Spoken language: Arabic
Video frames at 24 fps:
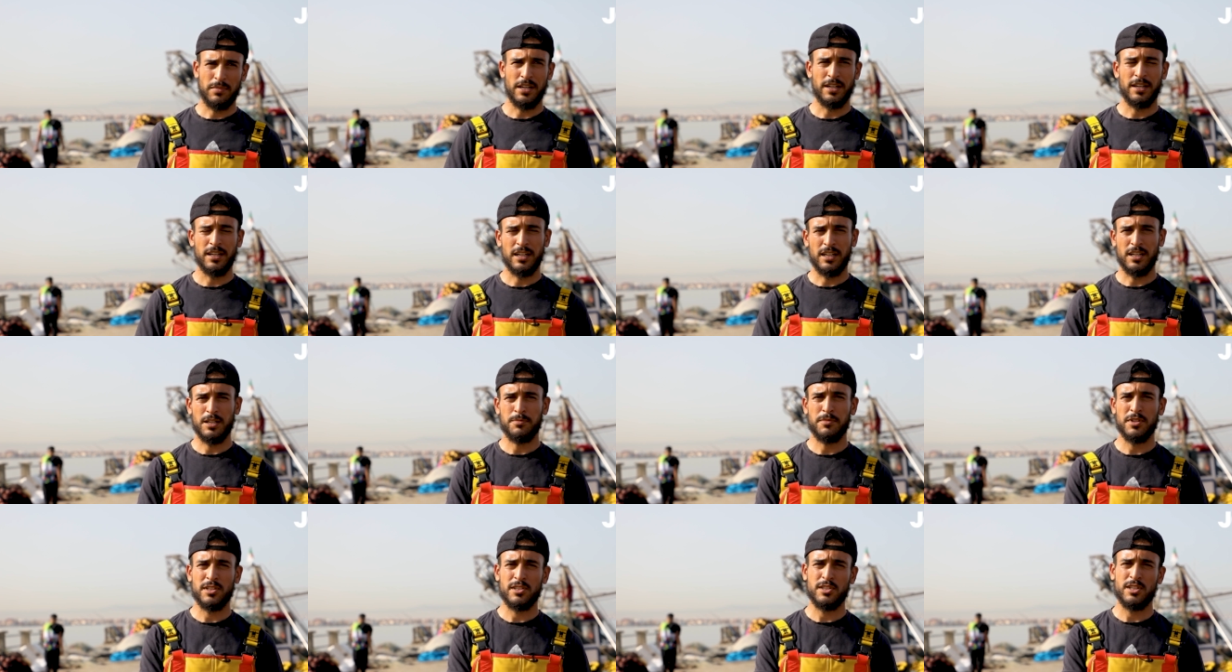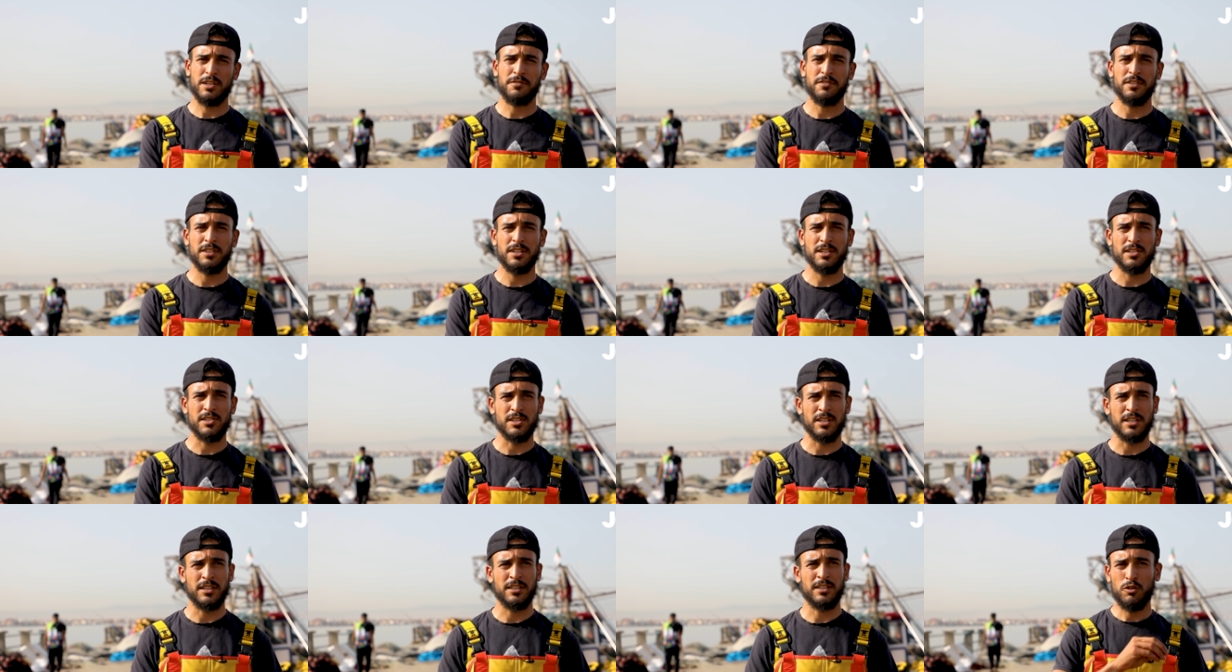بحري علامه سفينه
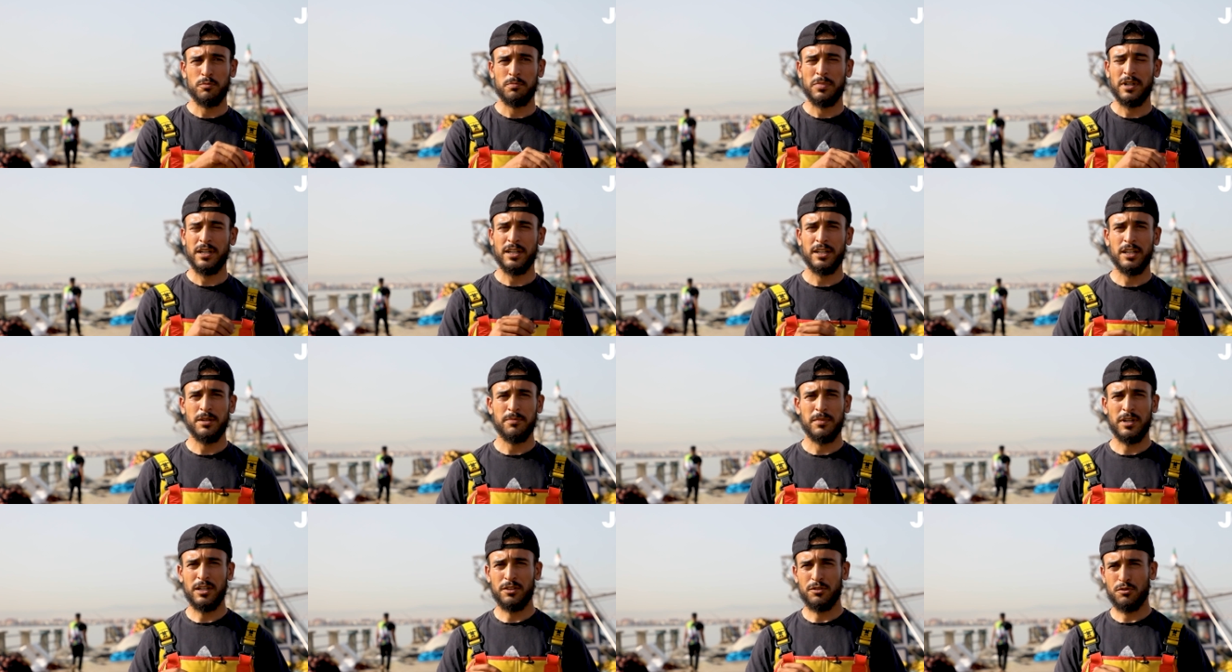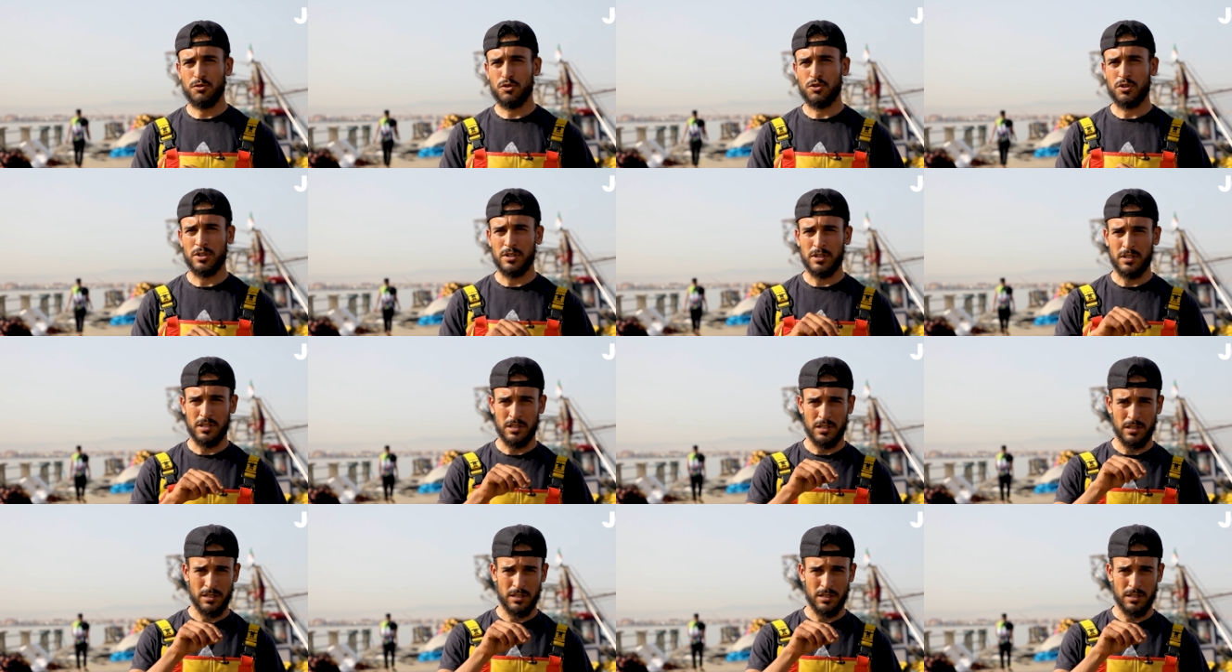صيد والبحري ما عندوش